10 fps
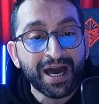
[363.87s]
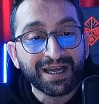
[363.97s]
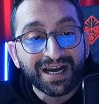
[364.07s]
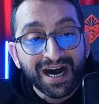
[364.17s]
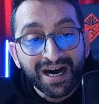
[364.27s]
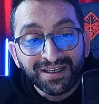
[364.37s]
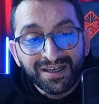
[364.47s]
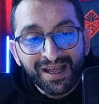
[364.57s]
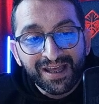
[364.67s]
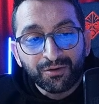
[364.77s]
Yani
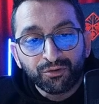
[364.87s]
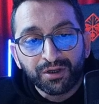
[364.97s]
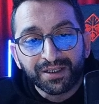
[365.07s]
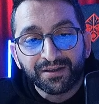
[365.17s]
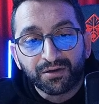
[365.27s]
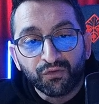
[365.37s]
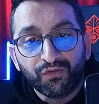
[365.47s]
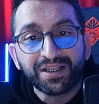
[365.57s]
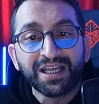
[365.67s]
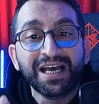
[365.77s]
K'nın L'ye uyguladığı
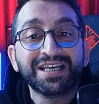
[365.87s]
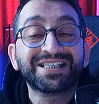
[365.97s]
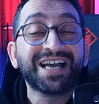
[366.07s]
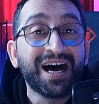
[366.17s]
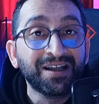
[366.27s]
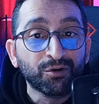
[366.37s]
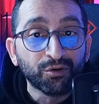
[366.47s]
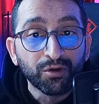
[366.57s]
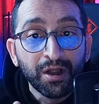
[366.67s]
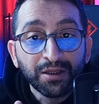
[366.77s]
kuvvet sağa
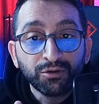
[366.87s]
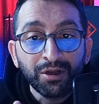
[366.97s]
doğru.